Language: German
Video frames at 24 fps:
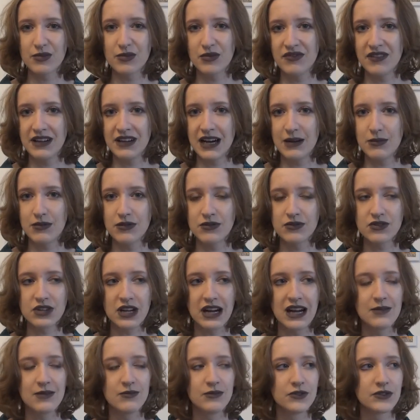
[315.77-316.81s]
Bewerbung
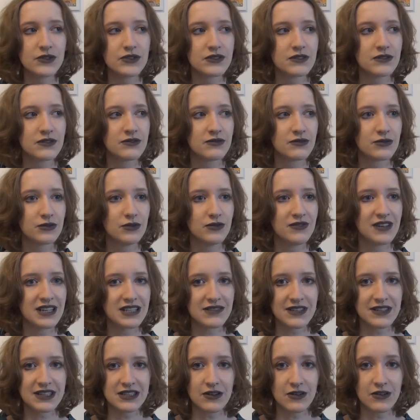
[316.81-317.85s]
schreiben musste für
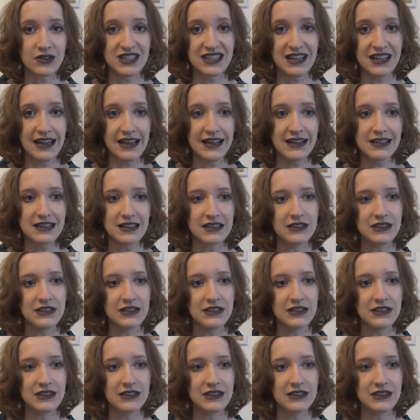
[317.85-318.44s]
was, was auch zählt.